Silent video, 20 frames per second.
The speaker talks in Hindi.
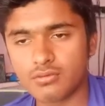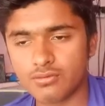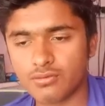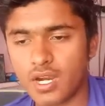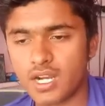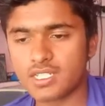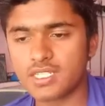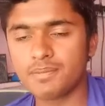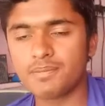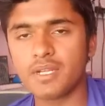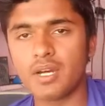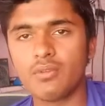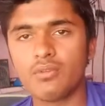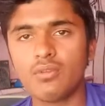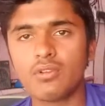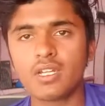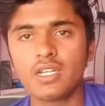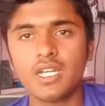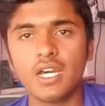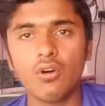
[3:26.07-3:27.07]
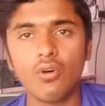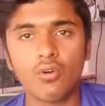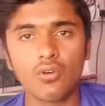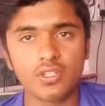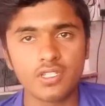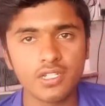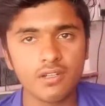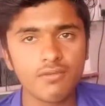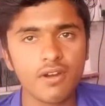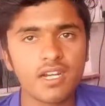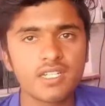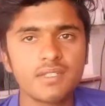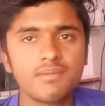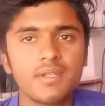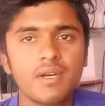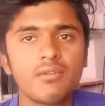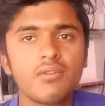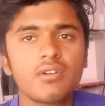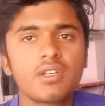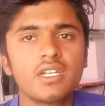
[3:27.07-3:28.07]
व्हाट्सएप डाउनलोड करना है ओरिजिनल व्हाट्सएप
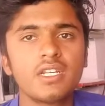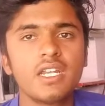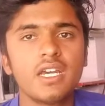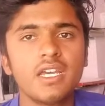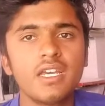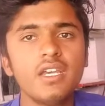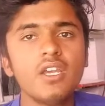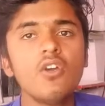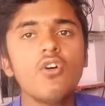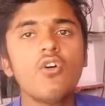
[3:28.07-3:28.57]
डाउनलोड करना है